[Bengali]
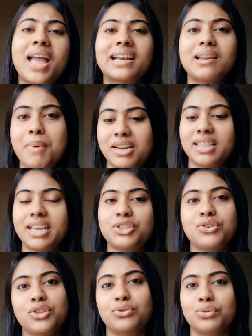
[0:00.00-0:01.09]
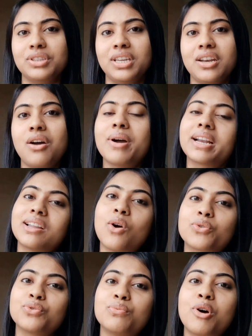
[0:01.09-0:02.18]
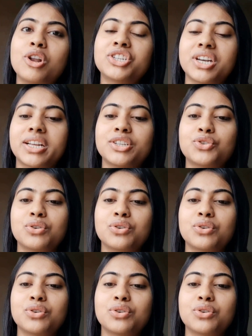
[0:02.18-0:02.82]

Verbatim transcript: একটা বাটিতে কিছুটা দুধ নিয়ে নাও একটা কটন বল সেটাকে